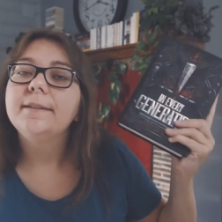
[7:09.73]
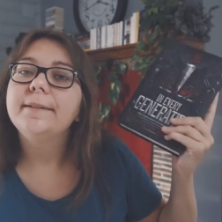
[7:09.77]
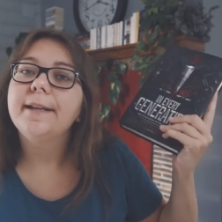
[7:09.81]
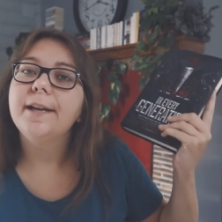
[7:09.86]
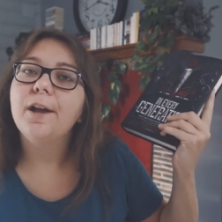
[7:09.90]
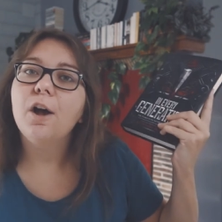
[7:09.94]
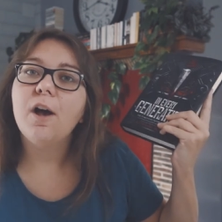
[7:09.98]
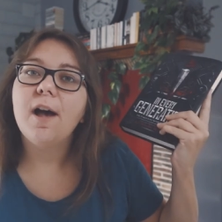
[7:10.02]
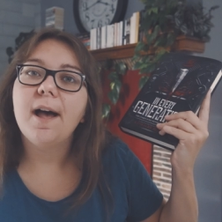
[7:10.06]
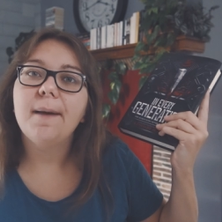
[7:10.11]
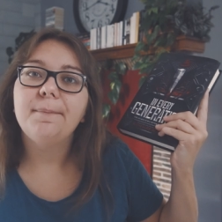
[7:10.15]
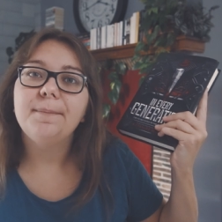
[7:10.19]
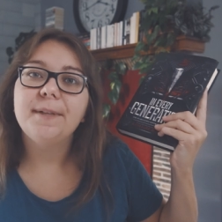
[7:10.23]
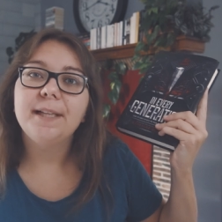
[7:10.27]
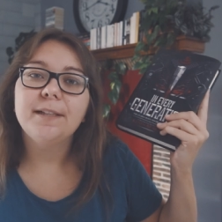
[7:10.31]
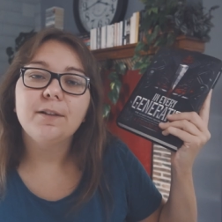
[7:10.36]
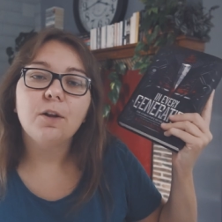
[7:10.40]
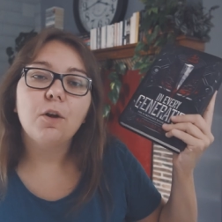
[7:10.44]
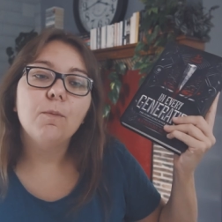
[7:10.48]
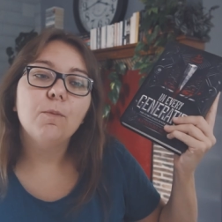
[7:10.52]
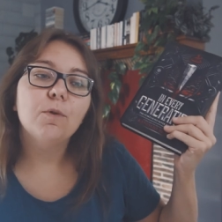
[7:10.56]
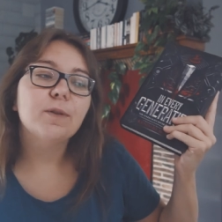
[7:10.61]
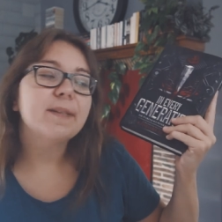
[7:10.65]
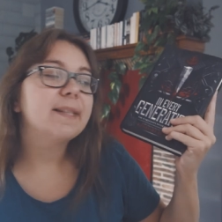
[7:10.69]
D'ailleurs on va
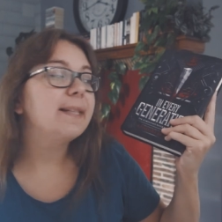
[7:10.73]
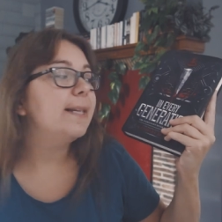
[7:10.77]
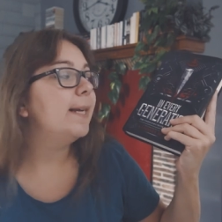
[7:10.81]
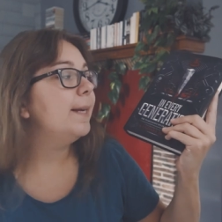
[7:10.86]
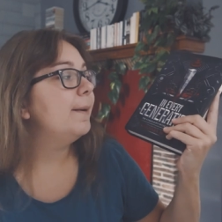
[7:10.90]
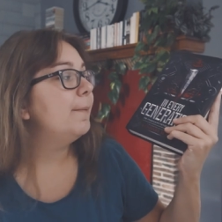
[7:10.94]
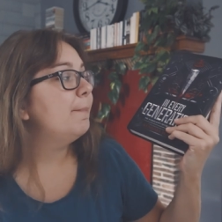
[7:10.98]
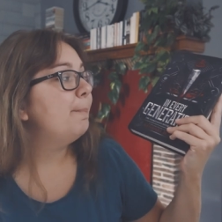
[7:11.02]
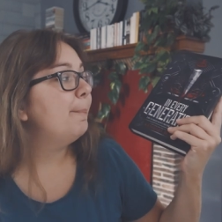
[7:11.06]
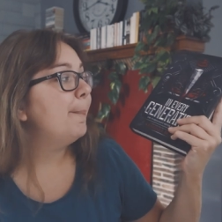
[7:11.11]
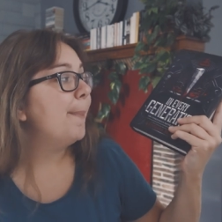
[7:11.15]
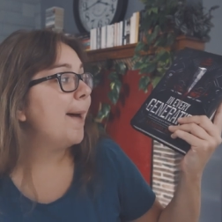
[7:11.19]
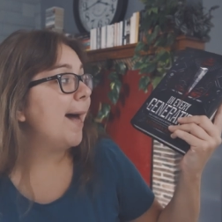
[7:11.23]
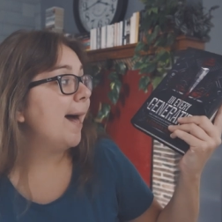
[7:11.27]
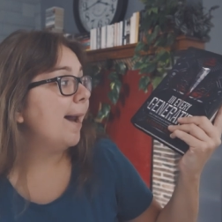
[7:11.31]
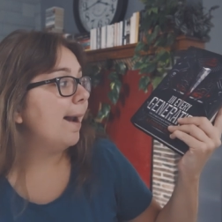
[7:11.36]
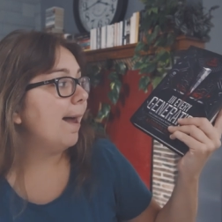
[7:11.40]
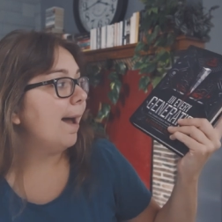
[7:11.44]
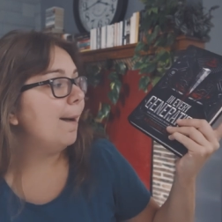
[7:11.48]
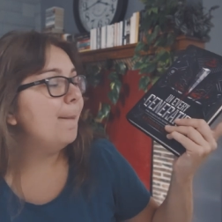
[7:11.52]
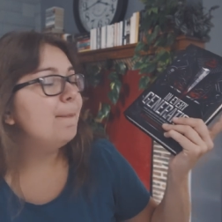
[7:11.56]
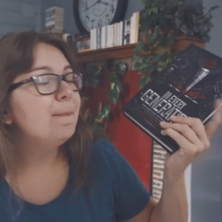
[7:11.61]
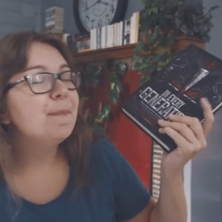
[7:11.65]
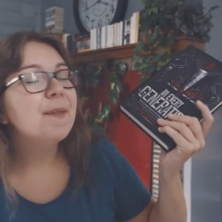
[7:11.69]
peut-être commencer par
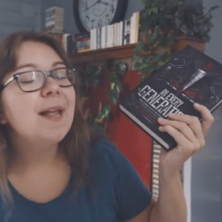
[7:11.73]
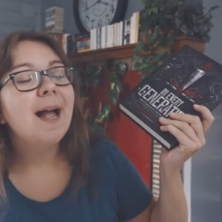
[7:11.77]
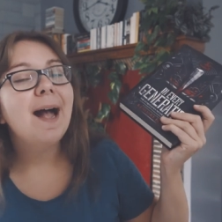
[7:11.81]
là.